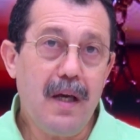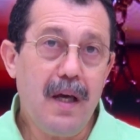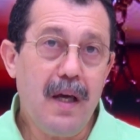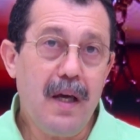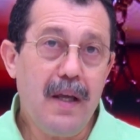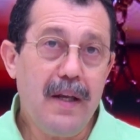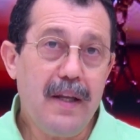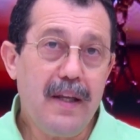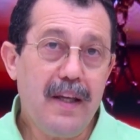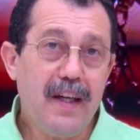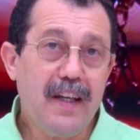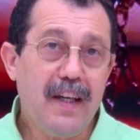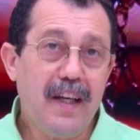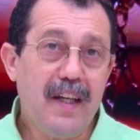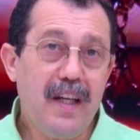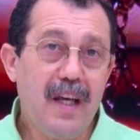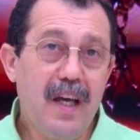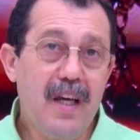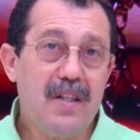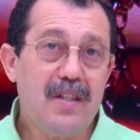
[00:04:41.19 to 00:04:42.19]
هنايا
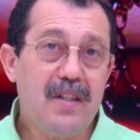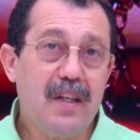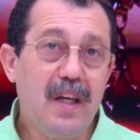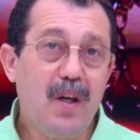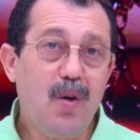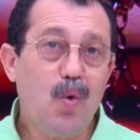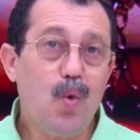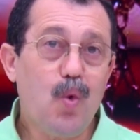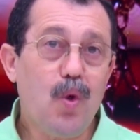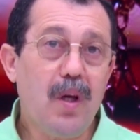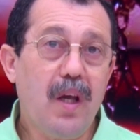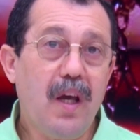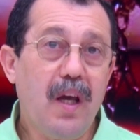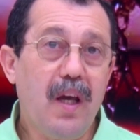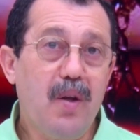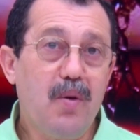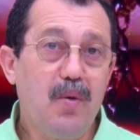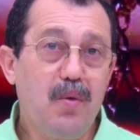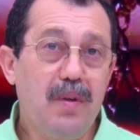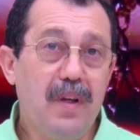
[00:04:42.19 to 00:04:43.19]
كاين اش كيقول
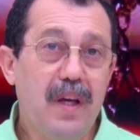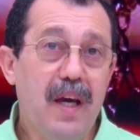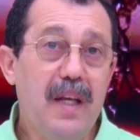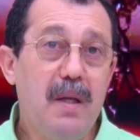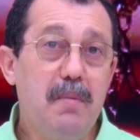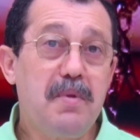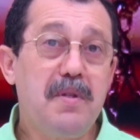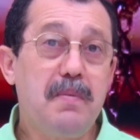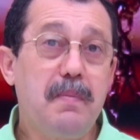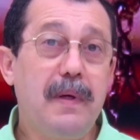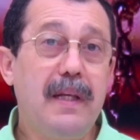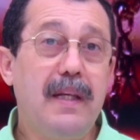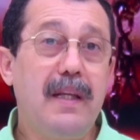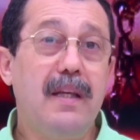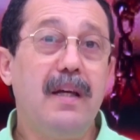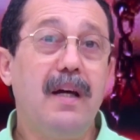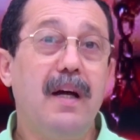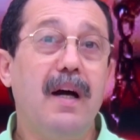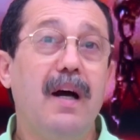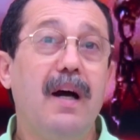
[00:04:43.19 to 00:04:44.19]
القانون انا بالنسبه
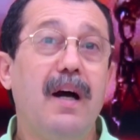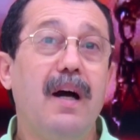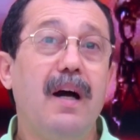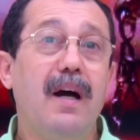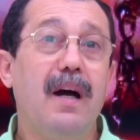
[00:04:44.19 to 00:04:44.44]
ليا